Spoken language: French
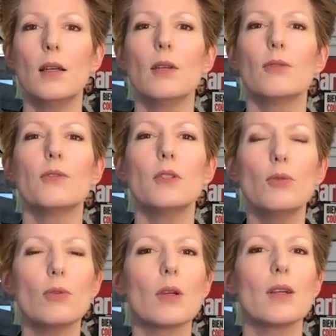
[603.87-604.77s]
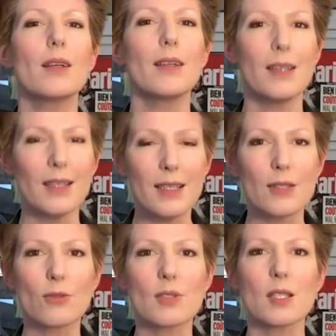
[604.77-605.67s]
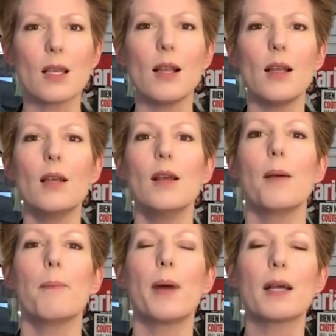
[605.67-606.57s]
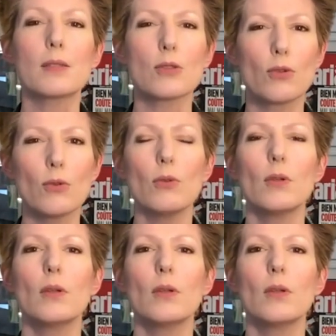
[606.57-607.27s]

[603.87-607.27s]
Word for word: Figure essentielle parce que